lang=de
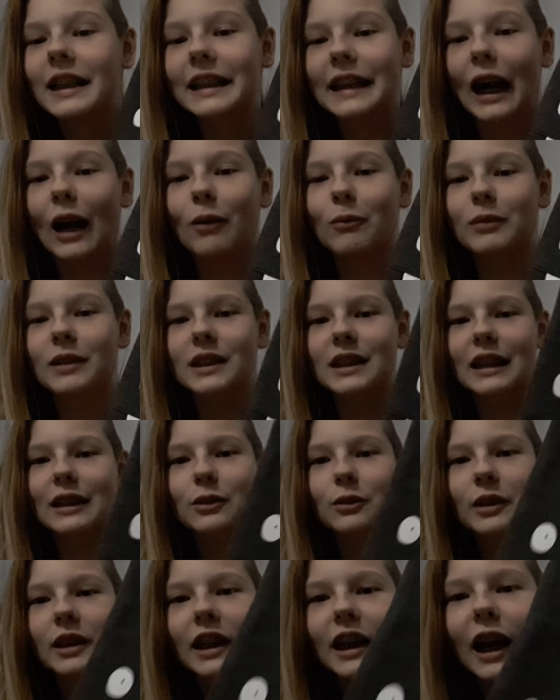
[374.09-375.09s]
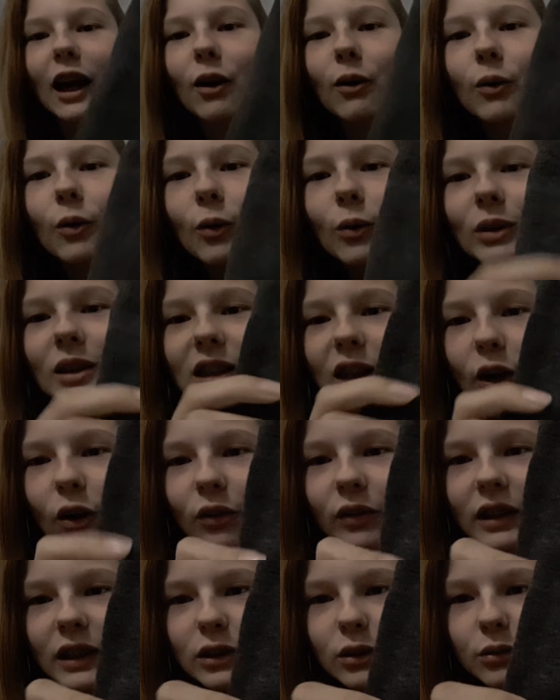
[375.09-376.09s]
Ja, das ist halt so eine graue Hose,
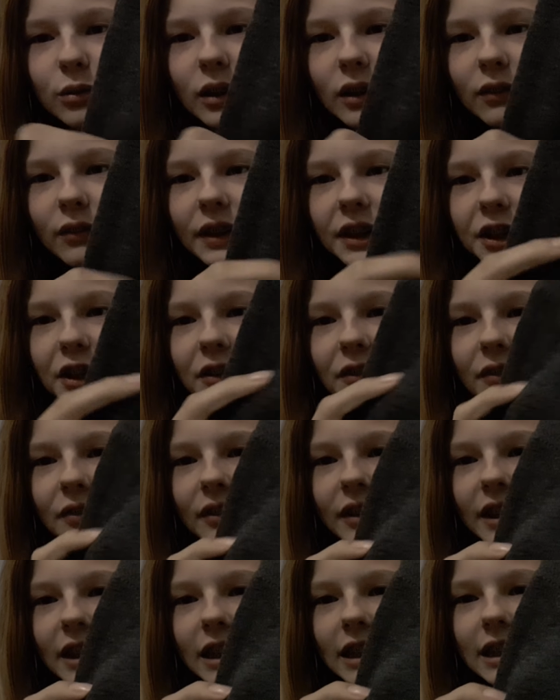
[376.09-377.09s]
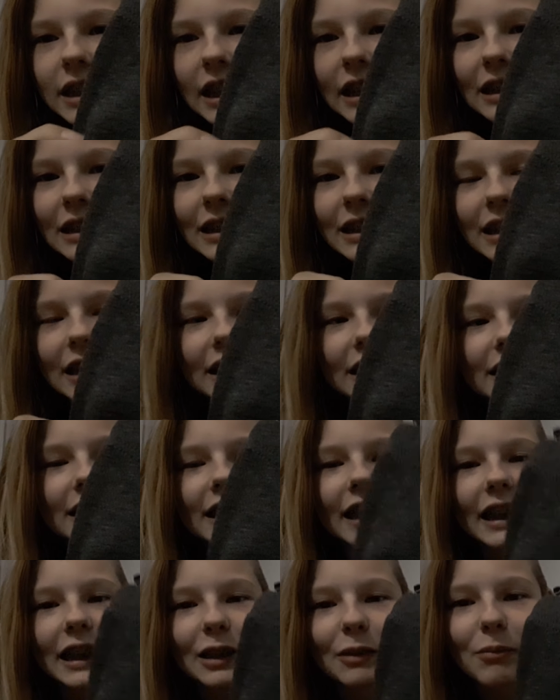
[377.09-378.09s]
auch wieder so verwaschen, wie ich es ganz,
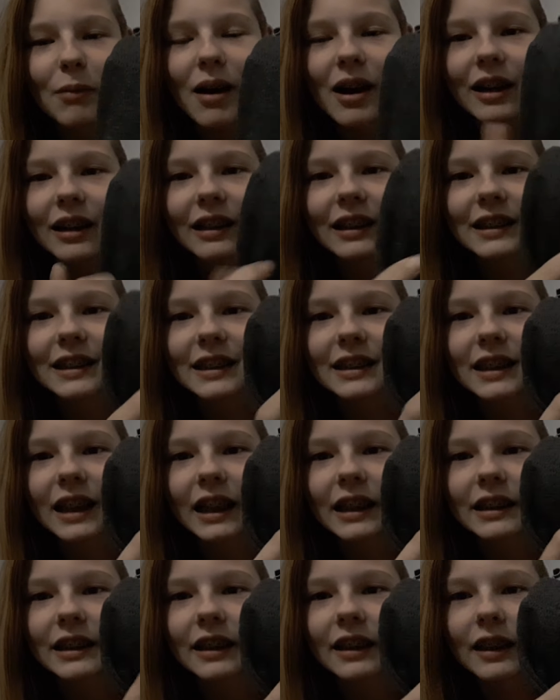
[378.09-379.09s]
ganz gerne mag in letzter Zeit.